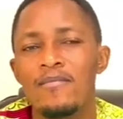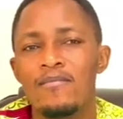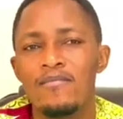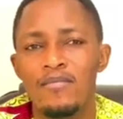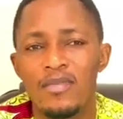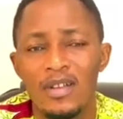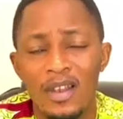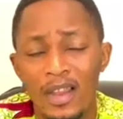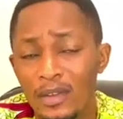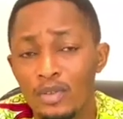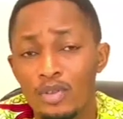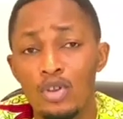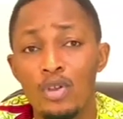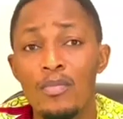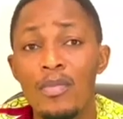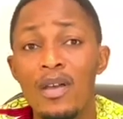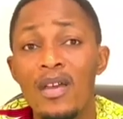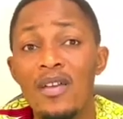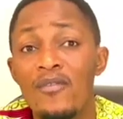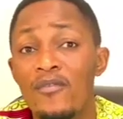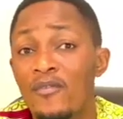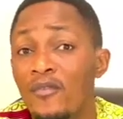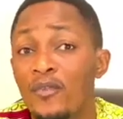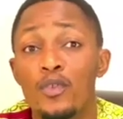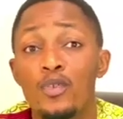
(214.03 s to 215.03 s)
lendemain
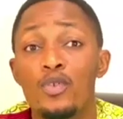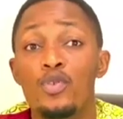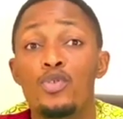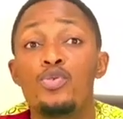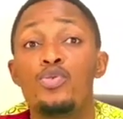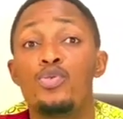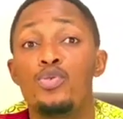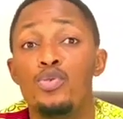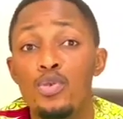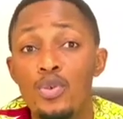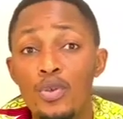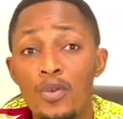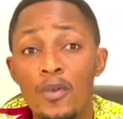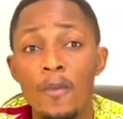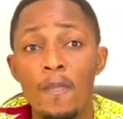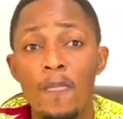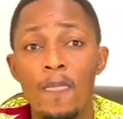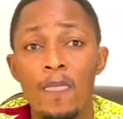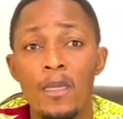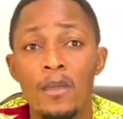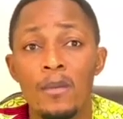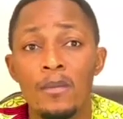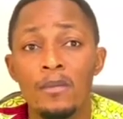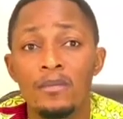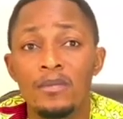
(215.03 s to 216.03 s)
fructueux,
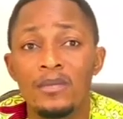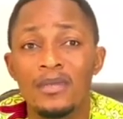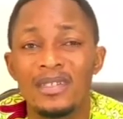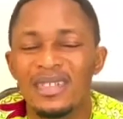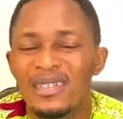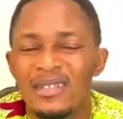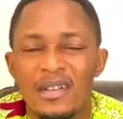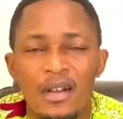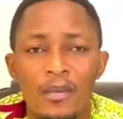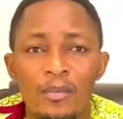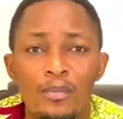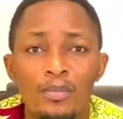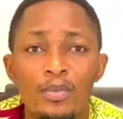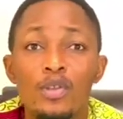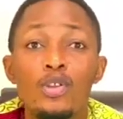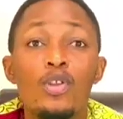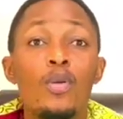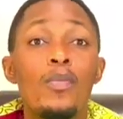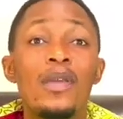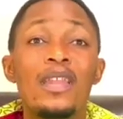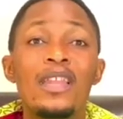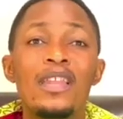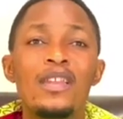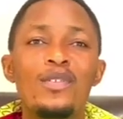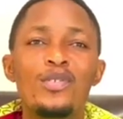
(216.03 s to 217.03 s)
rempli de
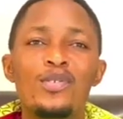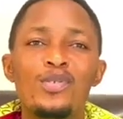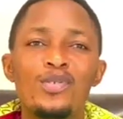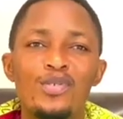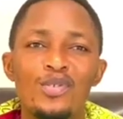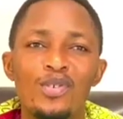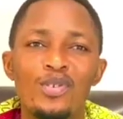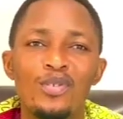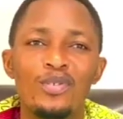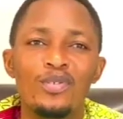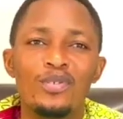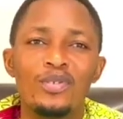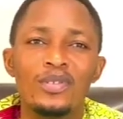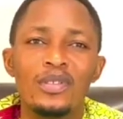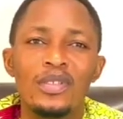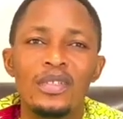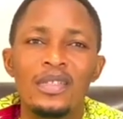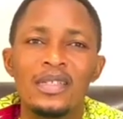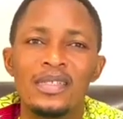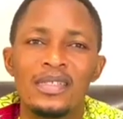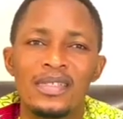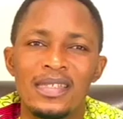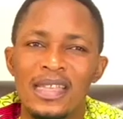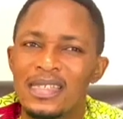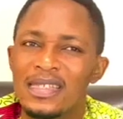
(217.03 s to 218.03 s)
bénédictions.
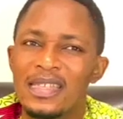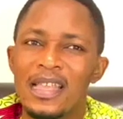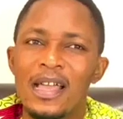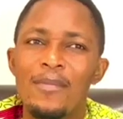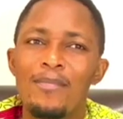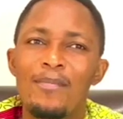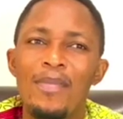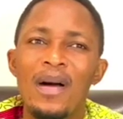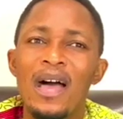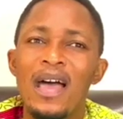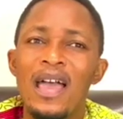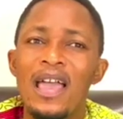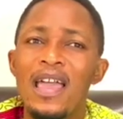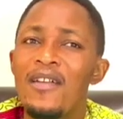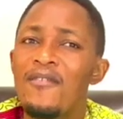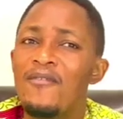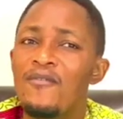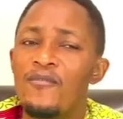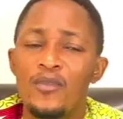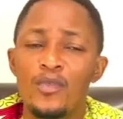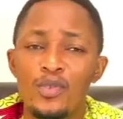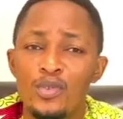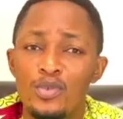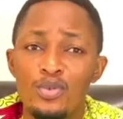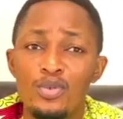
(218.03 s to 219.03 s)
Ce ne sera pas un
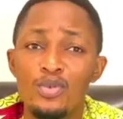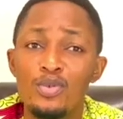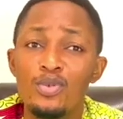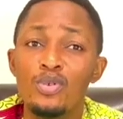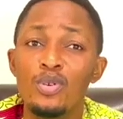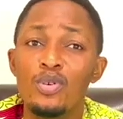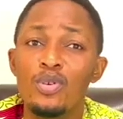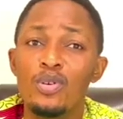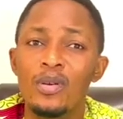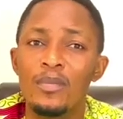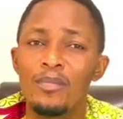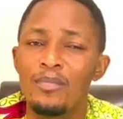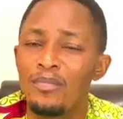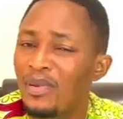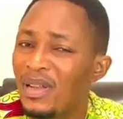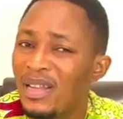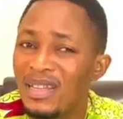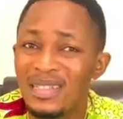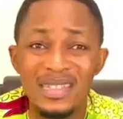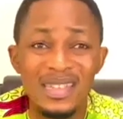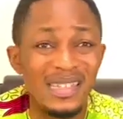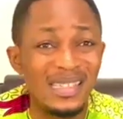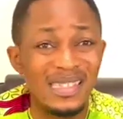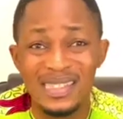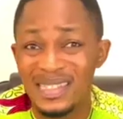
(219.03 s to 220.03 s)
futur plein
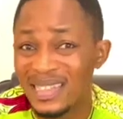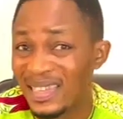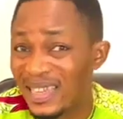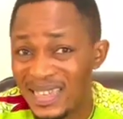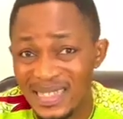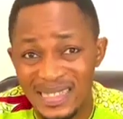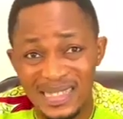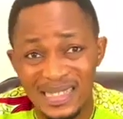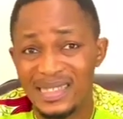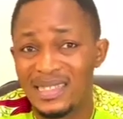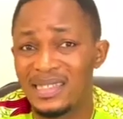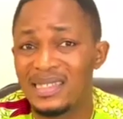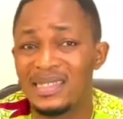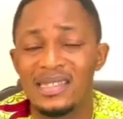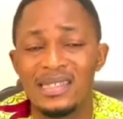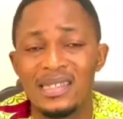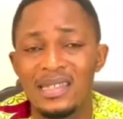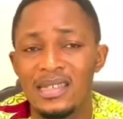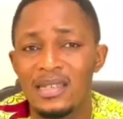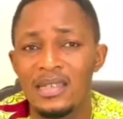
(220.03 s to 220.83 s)
de stress.